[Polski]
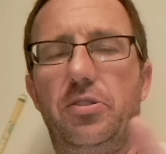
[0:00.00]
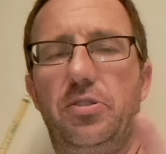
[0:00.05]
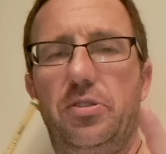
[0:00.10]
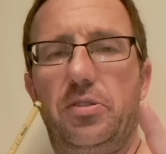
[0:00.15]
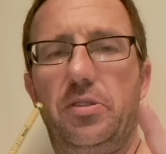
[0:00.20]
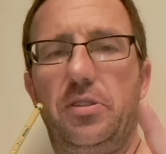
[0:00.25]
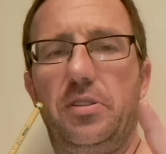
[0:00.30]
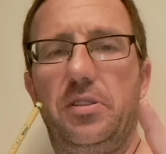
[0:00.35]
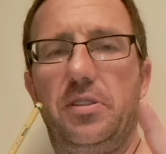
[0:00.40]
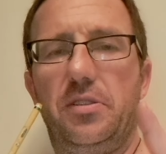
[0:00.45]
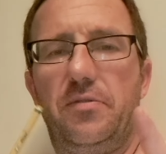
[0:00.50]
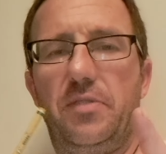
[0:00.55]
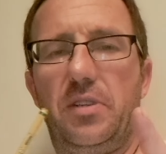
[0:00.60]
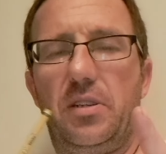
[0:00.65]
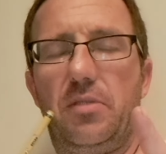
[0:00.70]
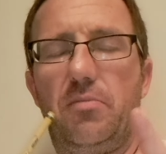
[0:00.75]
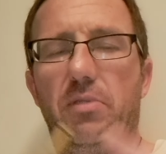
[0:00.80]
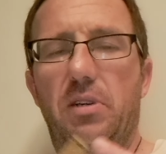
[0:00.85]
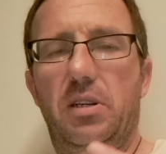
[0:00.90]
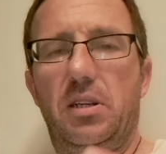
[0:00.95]
że to jest
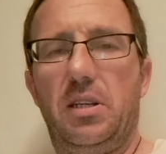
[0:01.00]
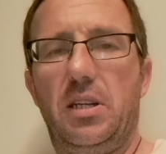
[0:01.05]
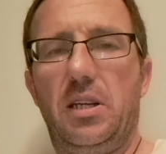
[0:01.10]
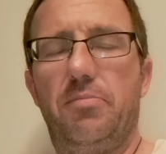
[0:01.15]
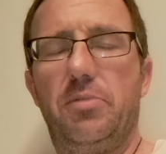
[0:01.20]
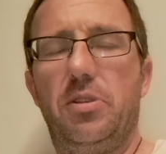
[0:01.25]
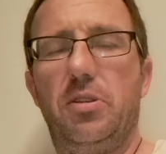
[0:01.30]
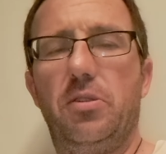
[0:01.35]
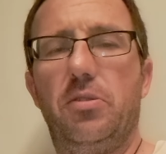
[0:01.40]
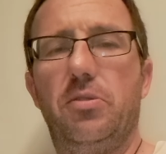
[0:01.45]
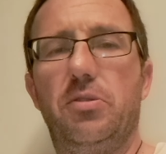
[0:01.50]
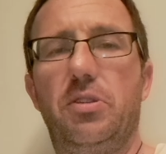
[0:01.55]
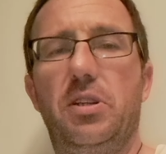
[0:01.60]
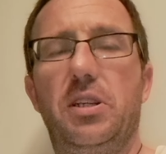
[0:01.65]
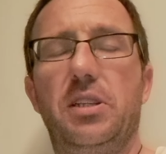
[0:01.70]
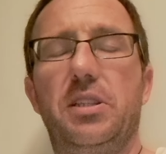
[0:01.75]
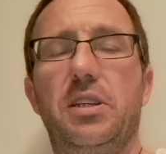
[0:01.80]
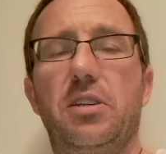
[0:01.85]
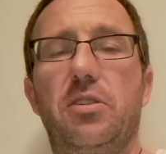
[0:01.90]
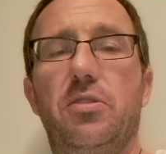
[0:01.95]
zwykły chleb, tylko
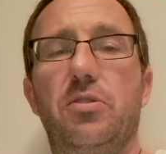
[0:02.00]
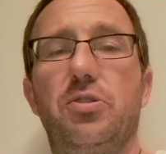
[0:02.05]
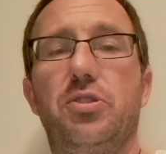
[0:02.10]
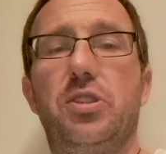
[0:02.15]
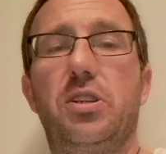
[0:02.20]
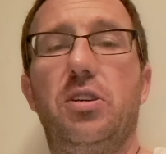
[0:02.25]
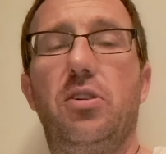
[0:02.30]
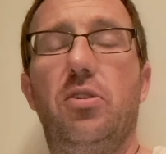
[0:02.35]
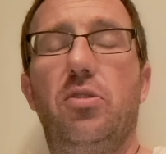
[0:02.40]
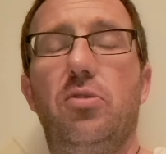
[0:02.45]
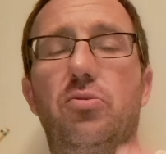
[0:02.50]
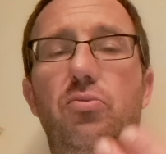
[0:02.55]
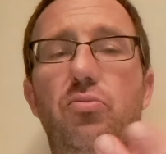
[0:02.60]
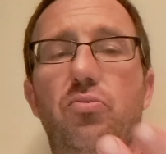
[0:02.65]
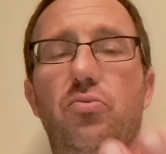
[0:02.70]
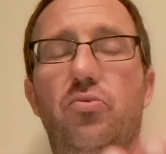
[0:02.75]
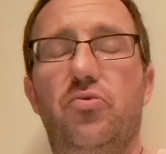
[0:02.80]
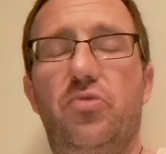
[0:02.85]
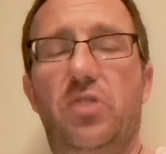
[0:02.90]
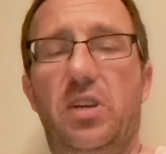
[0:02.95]
dlatego, że on
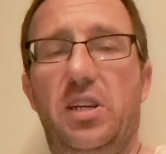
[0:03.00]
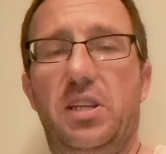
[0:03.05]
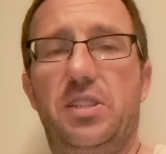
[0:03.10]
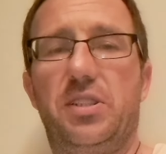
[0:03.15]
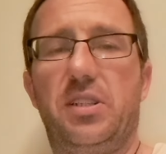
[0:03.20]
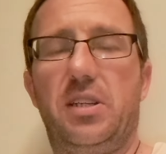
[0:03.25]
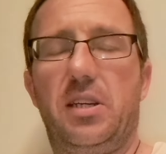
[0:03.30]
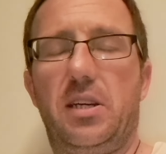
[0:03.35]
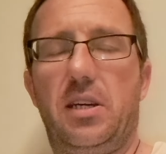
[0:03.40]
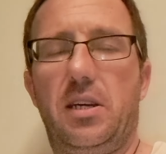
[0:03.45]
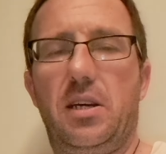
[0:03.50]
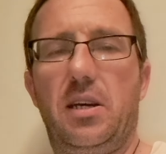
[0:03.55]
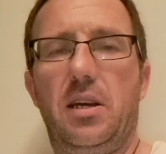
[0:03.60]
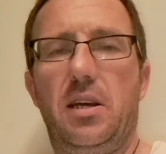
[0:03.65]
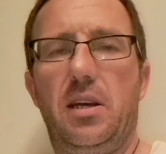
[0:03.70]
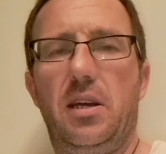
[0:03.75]
uważa